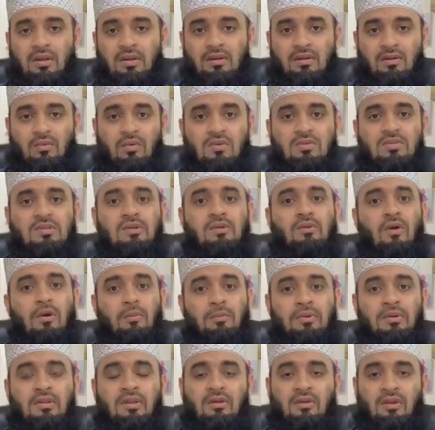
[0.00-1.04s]
ইট হোয়াটস ইউর
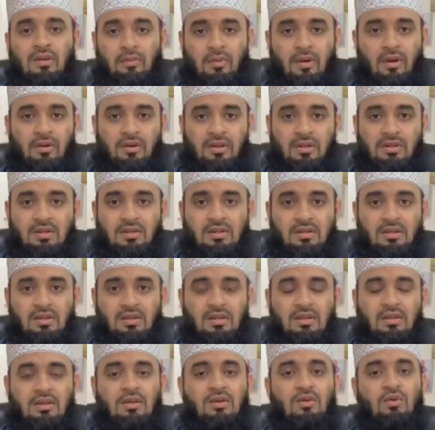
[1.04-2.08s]
অপিনিয়ন অ্যাবাউট ইট
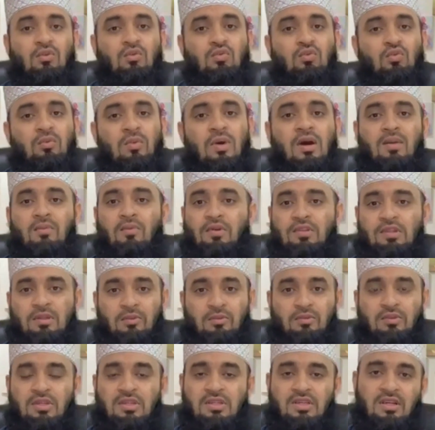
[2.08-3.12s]
তোমার
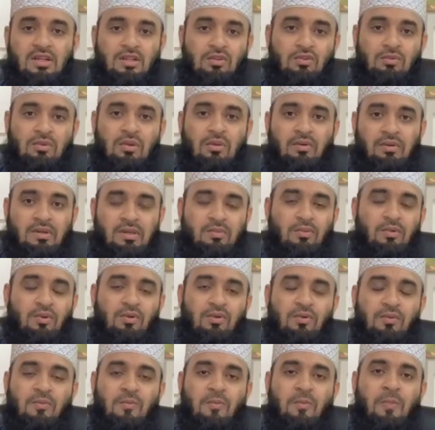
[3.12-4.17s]
মতামত কি সেটা তুমি আমাকে বলো
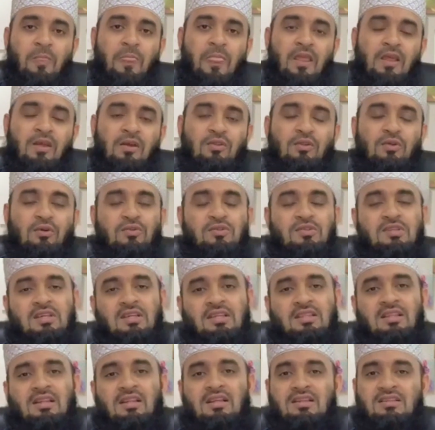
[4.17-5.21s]
তখন
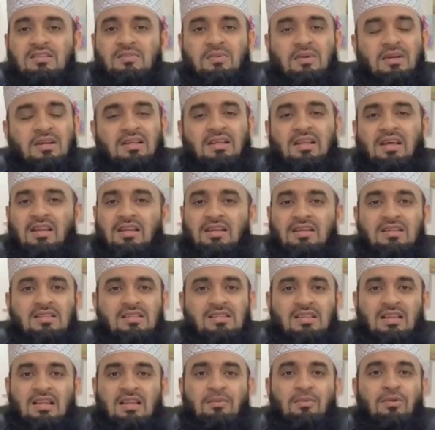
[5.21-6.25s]
সৈয়দানা ইসমাইল
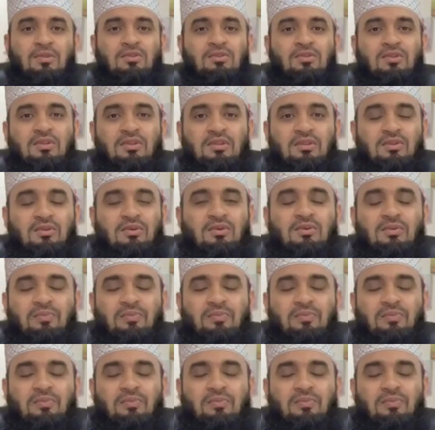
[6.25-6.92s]
ইসলাম অত্যন্ত